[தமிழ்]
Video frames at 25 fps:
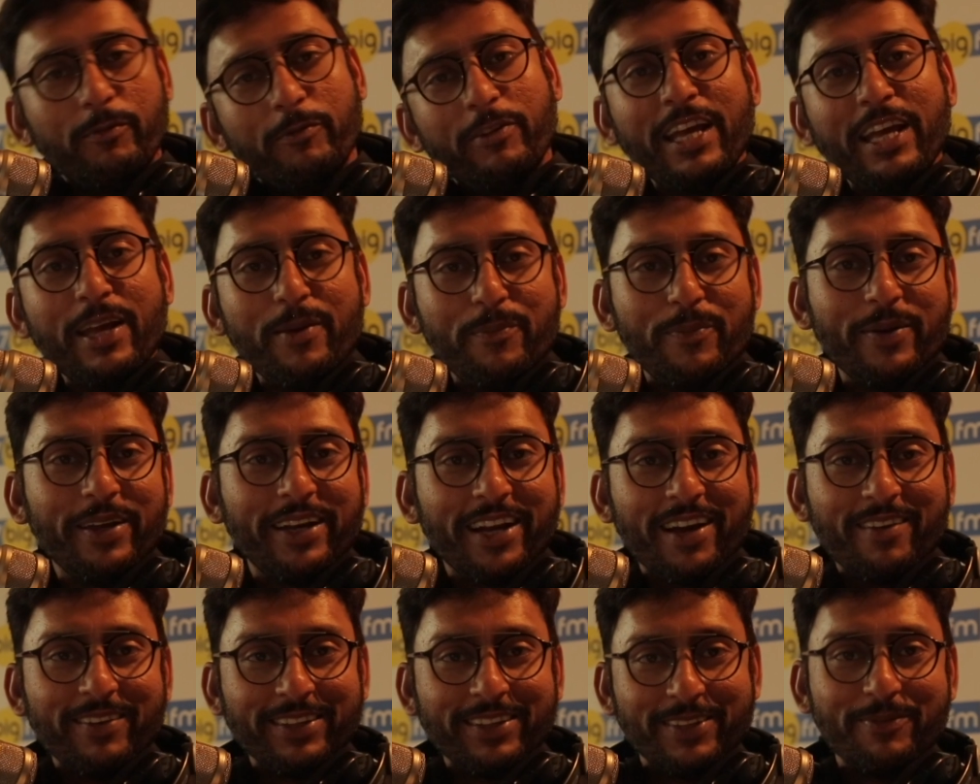
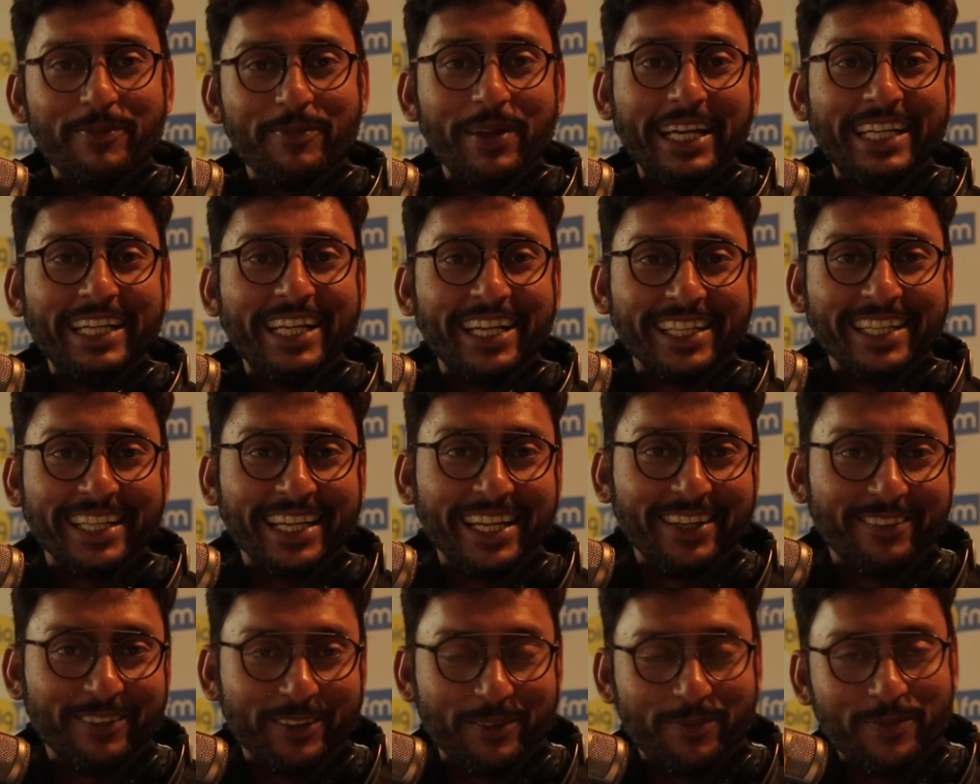பிஇபினா வந்து மீட் அண்ட்
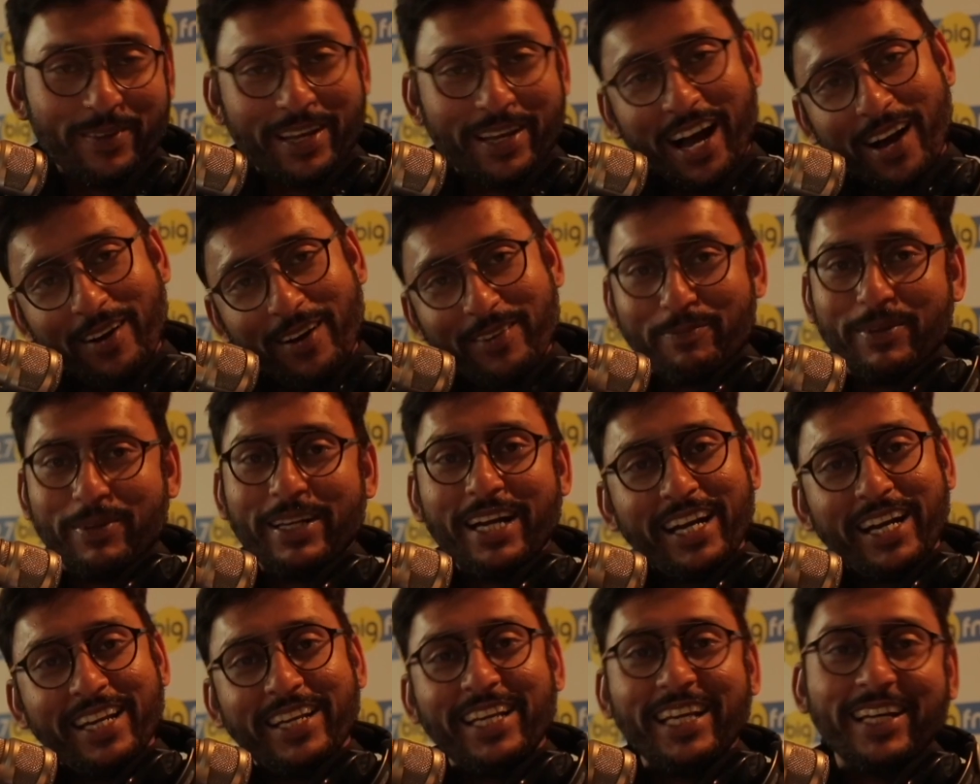கிரீட் வித் மியா
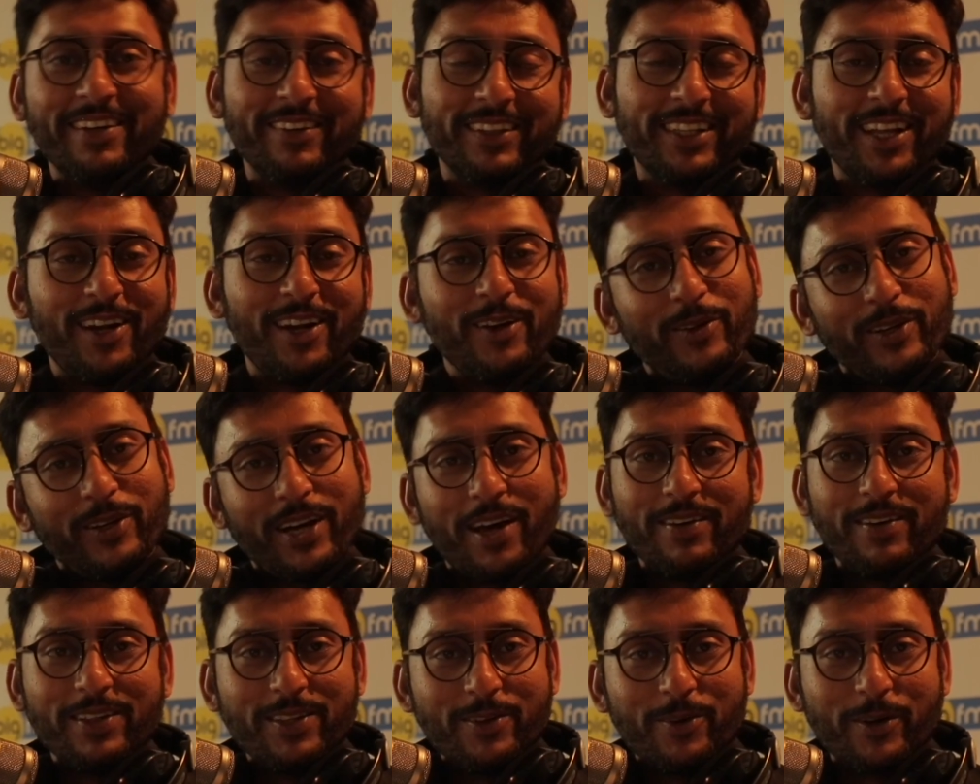பின்னாடி நீங்கள் வந்தாலும்
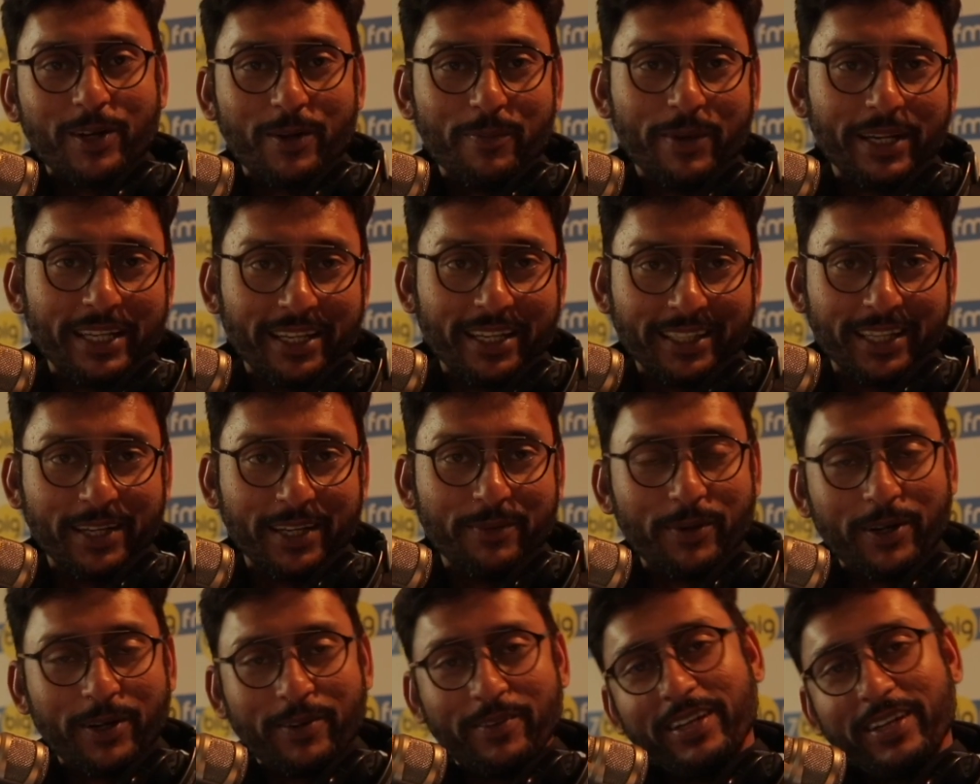நான் வந்து உங்களை மீட் அண்ட்
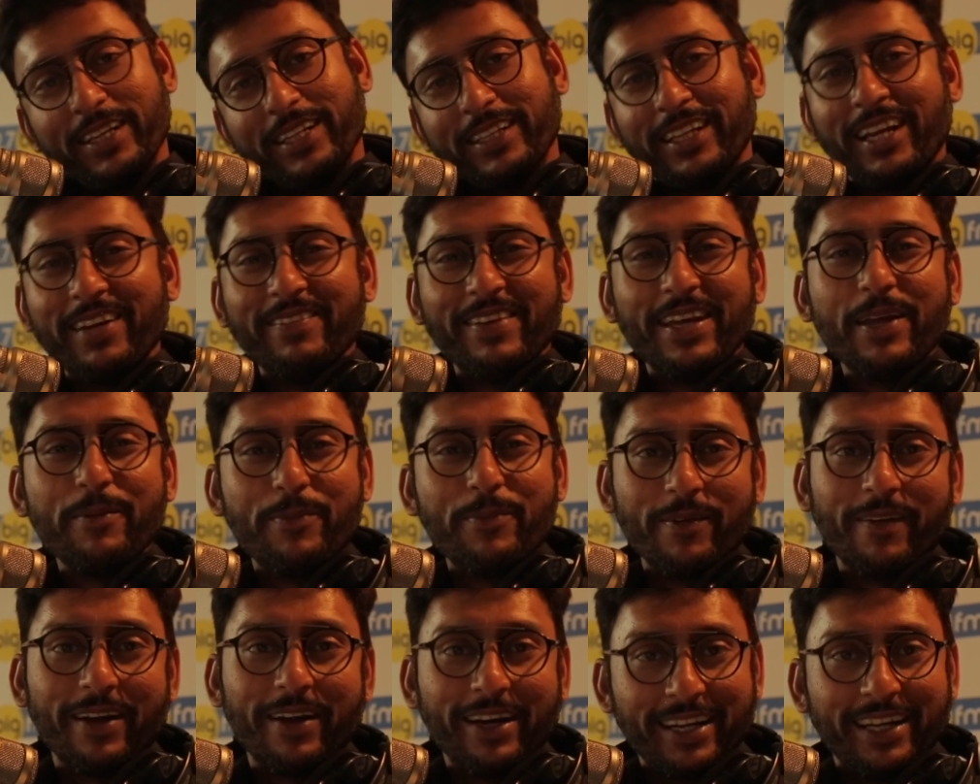கிரீட் பண்ணுவேன் இருந்தாலும்
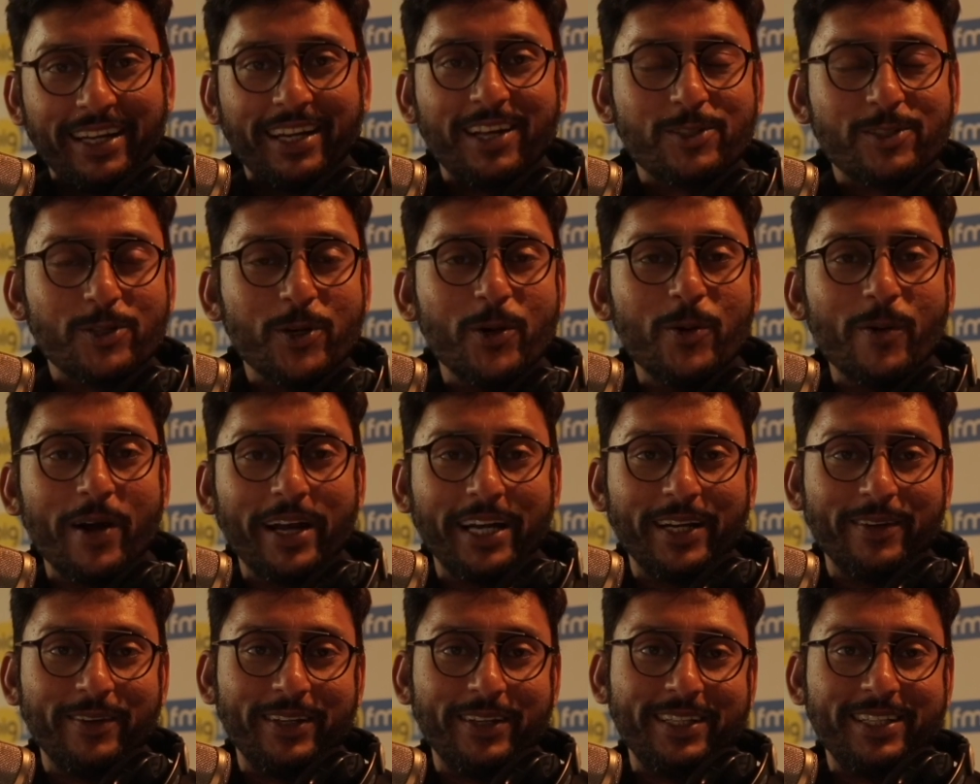விஇபி வாங்கினீங்கன்னா ஷோ
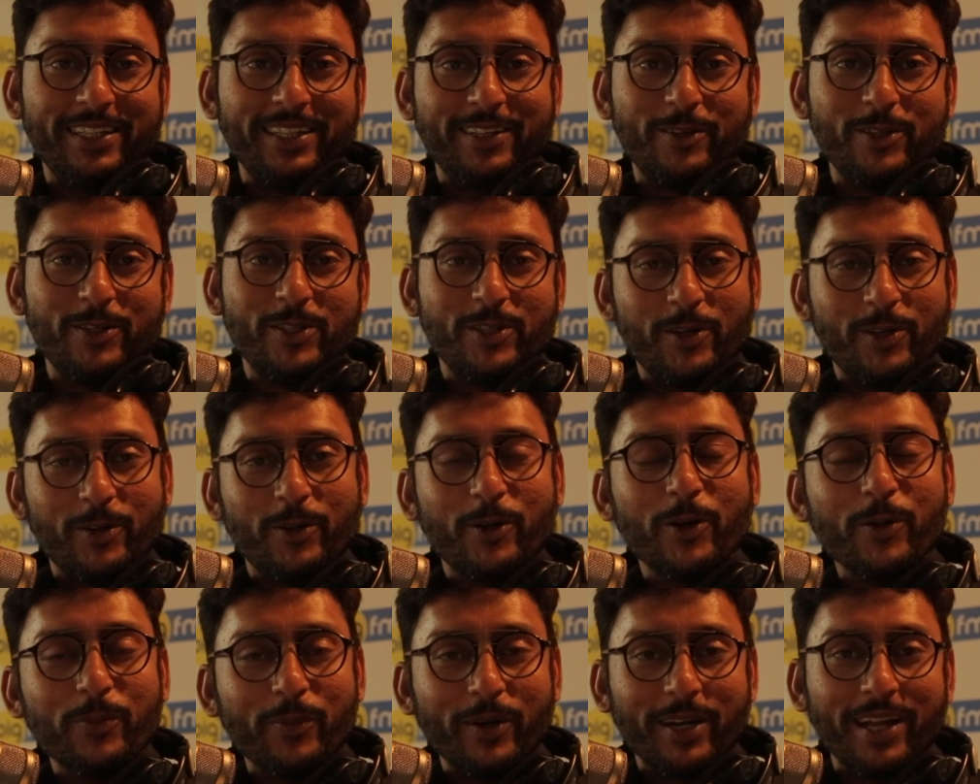வாங்கினவருக்கு கொஞ்சம்
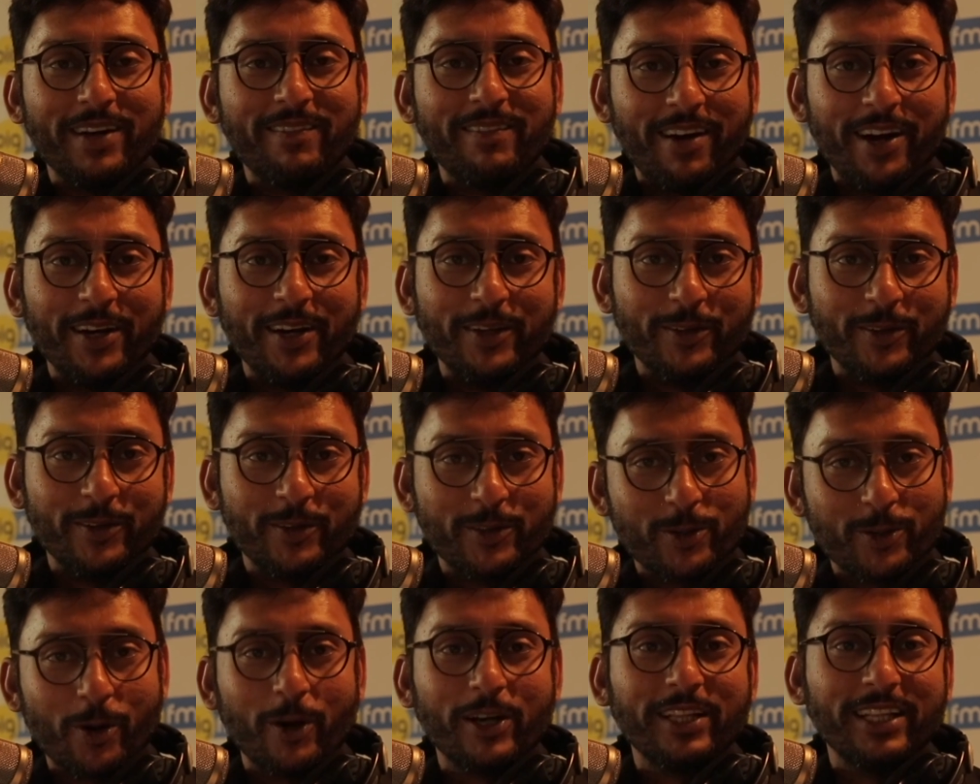குடும்பம்லாம் வாழும்
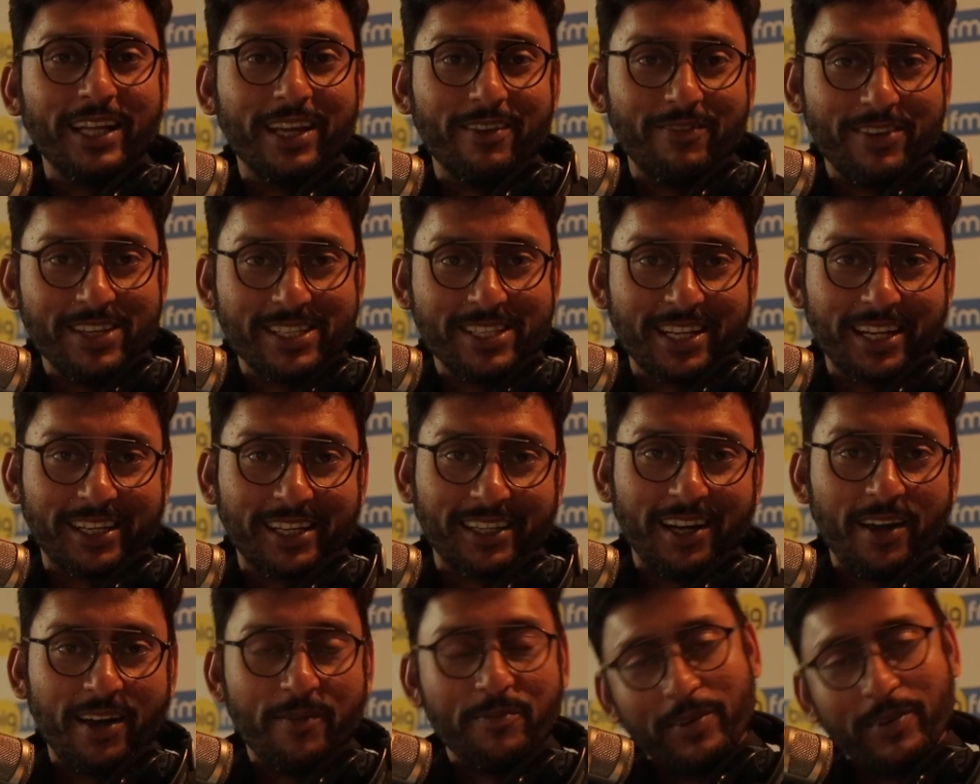குழந்தைங்க ஃபீஸ்
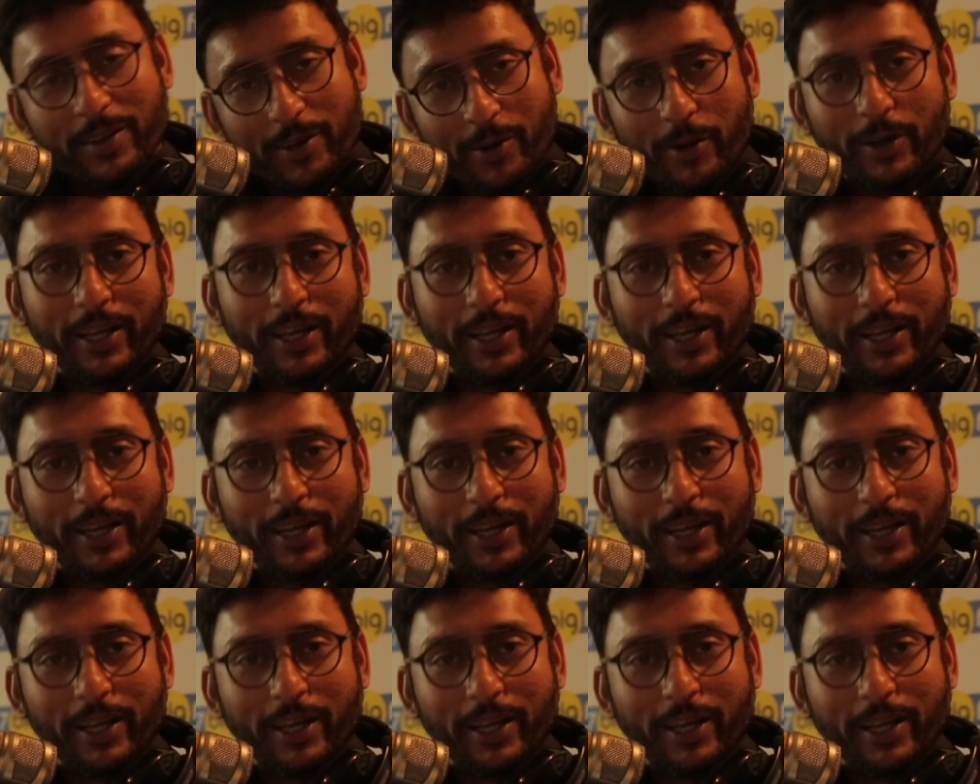கட்டலாம்